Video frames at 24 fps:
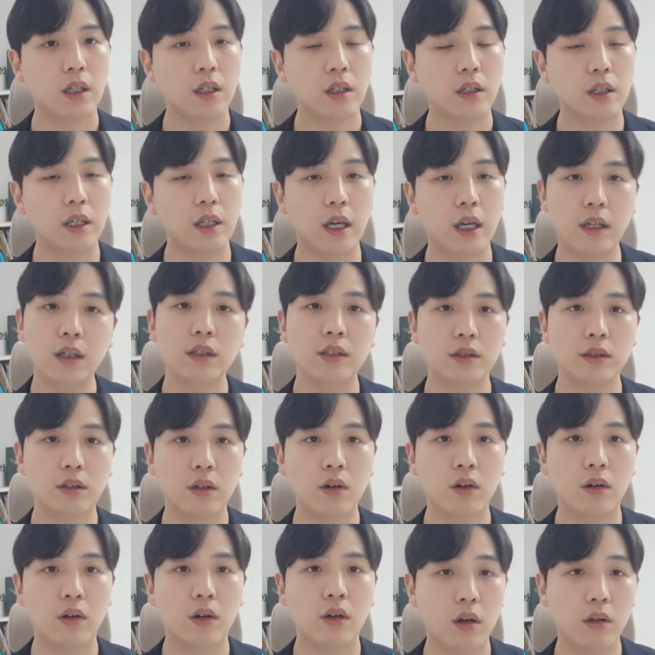예를
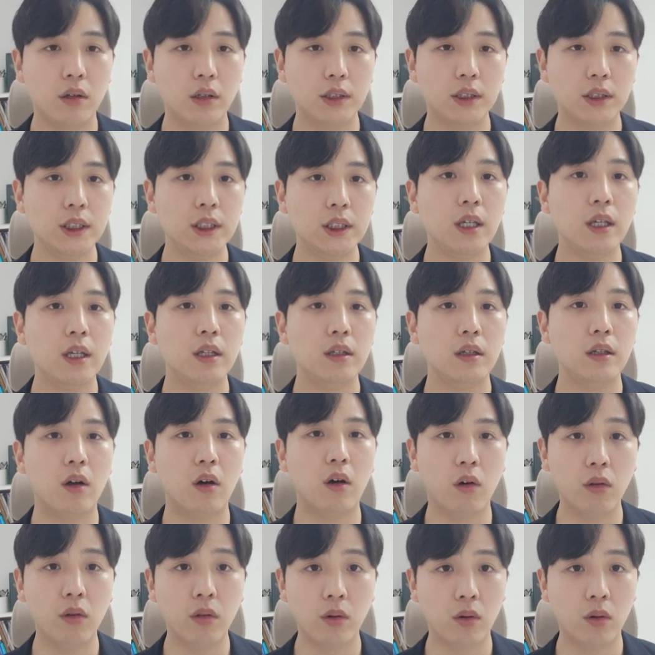들어 C에 있는
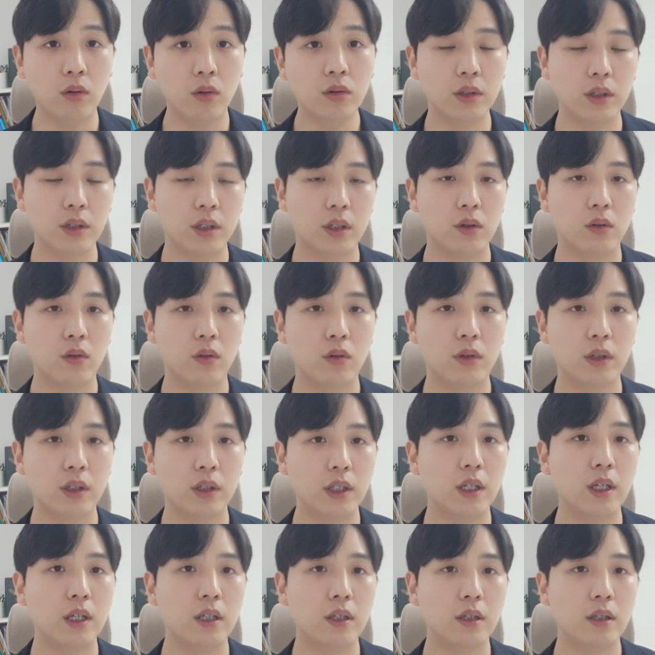although 그리고
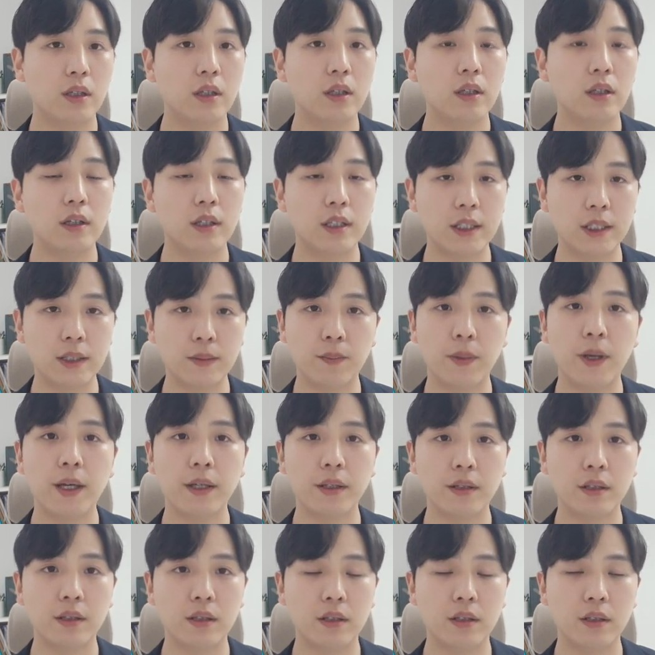D에 있는
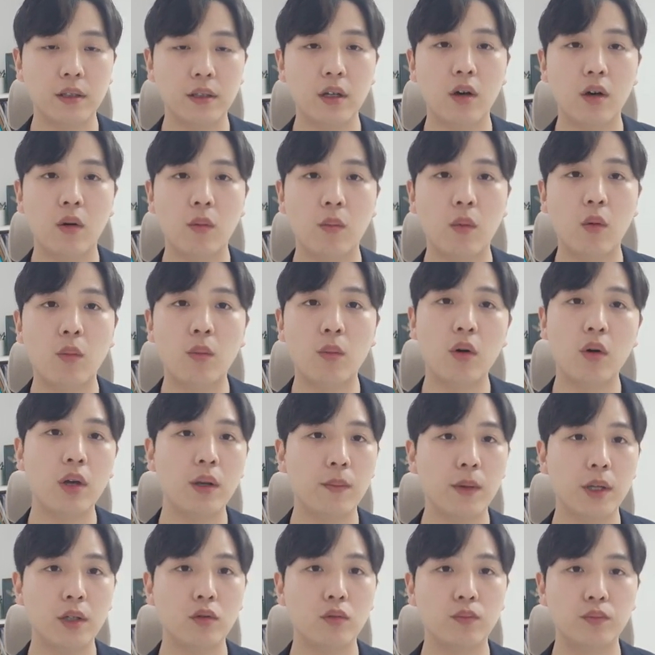despite는요
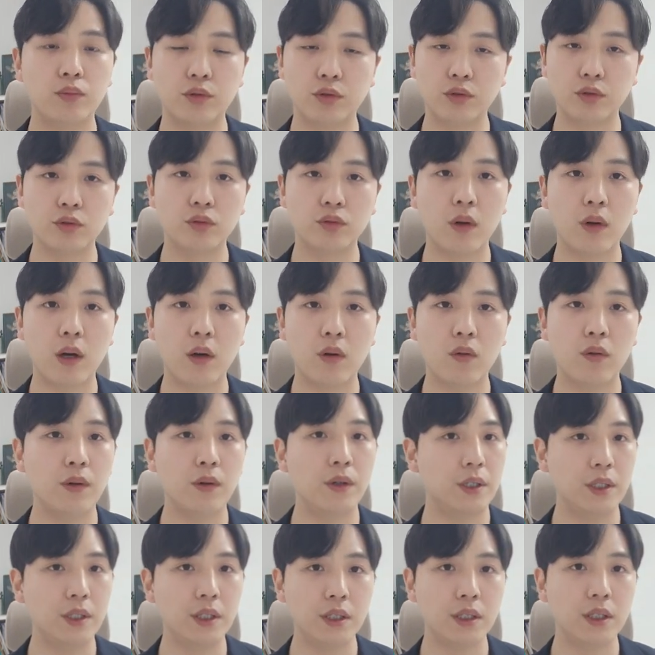뭐뭐임에도 불구하고
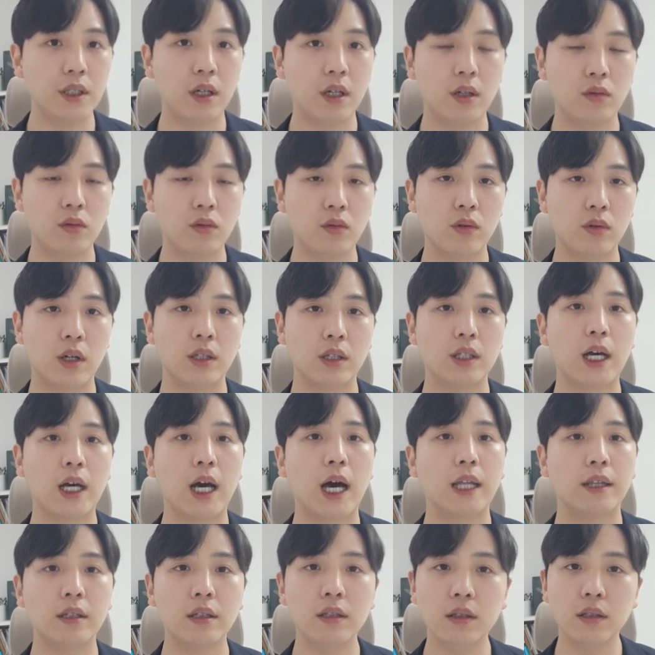일지라도 라는
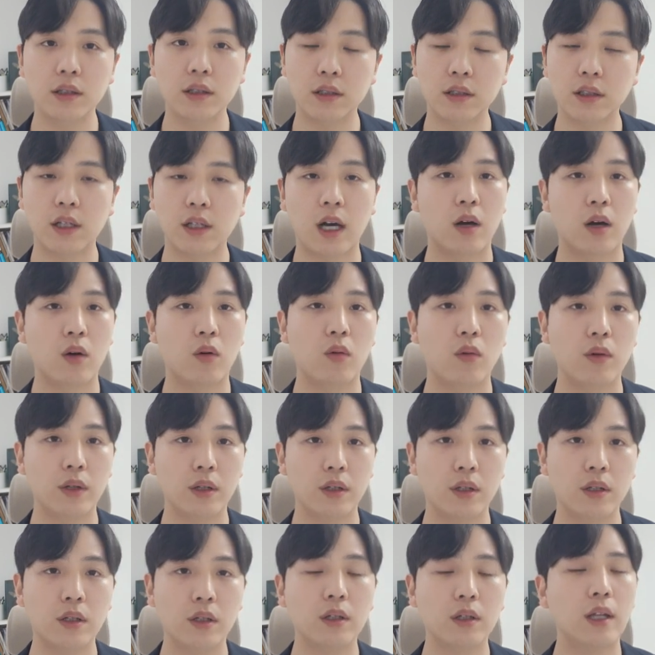같은 뜻을 갖고
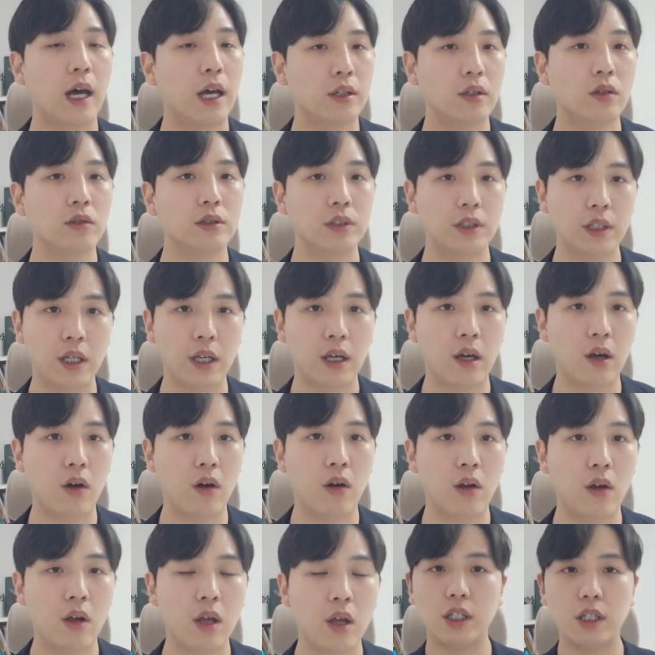있는 단어들이에요
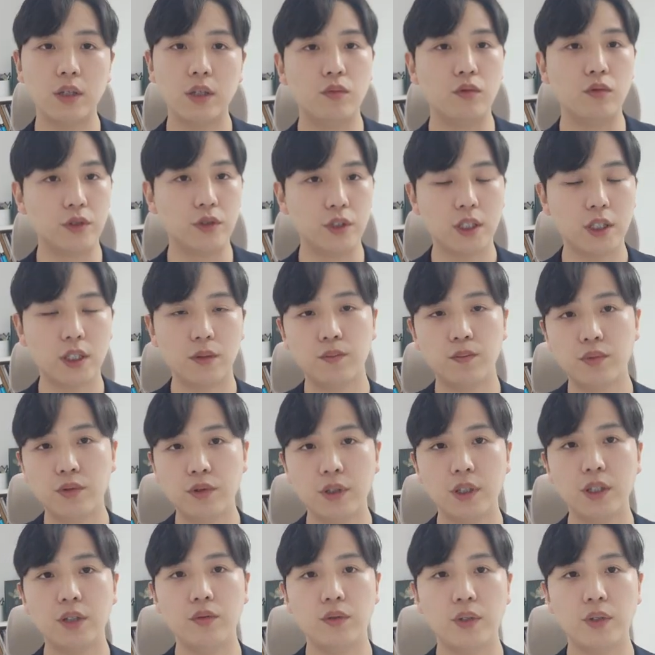이 문제를
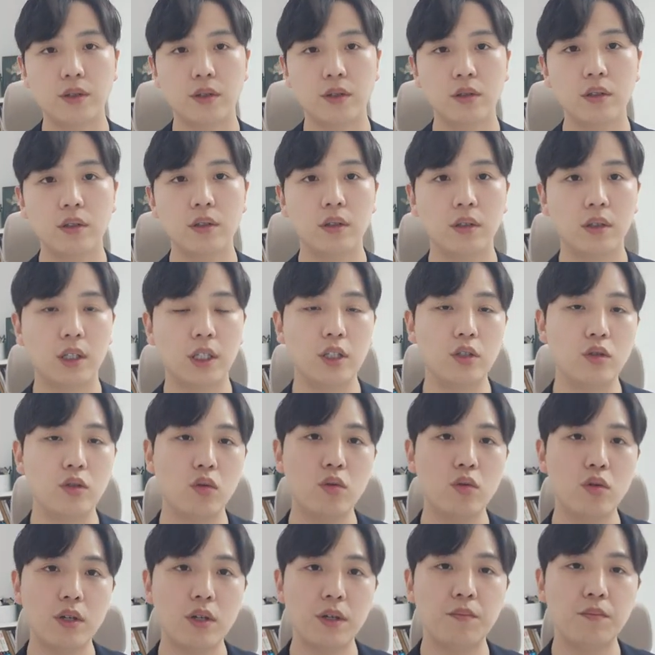풀기 위해서는
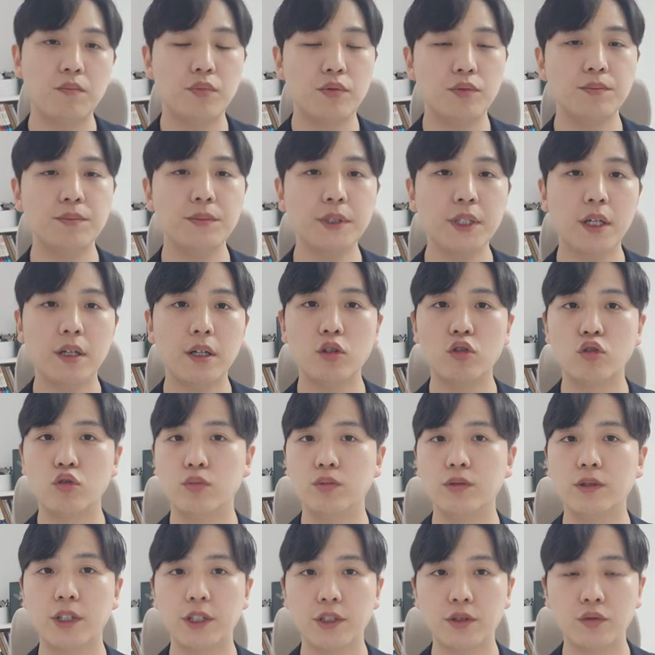기초적인 품사를
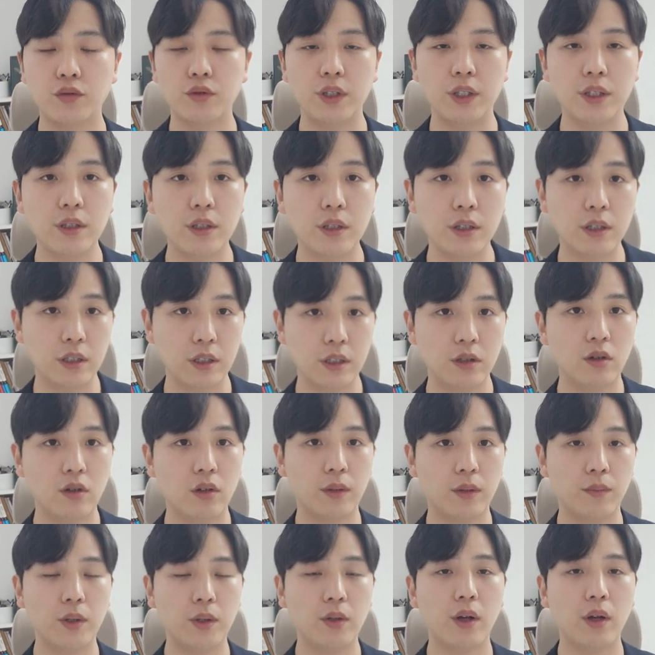구분할 수 있는
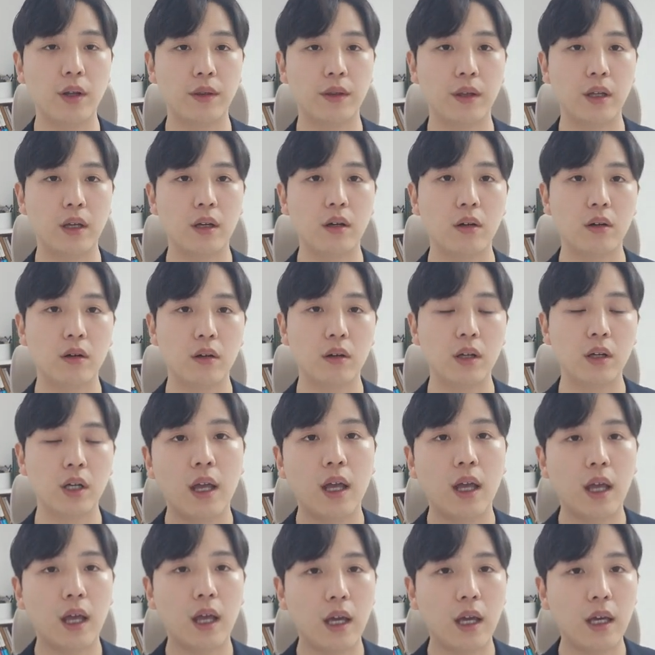능력이 필요한데요
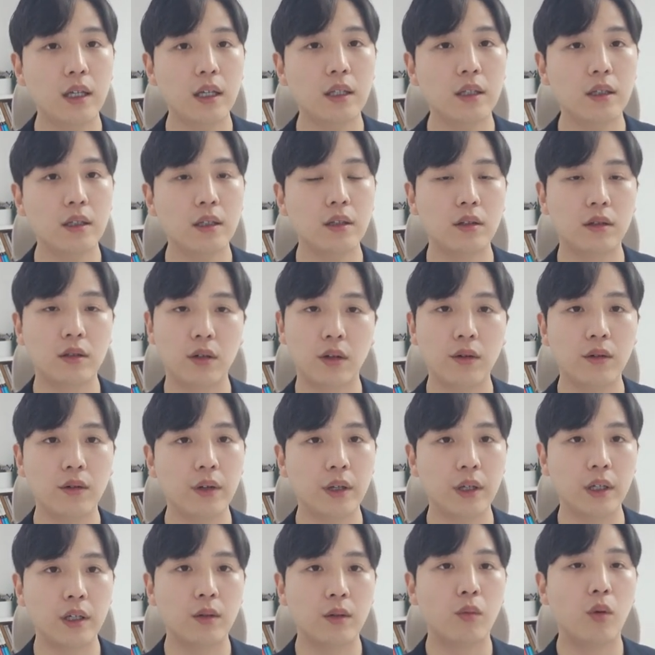A는
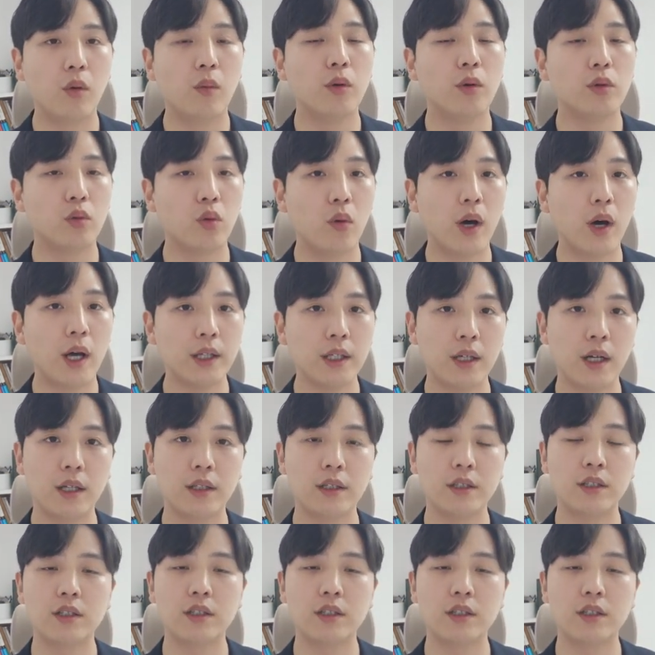during 뭐뭐 동안에라는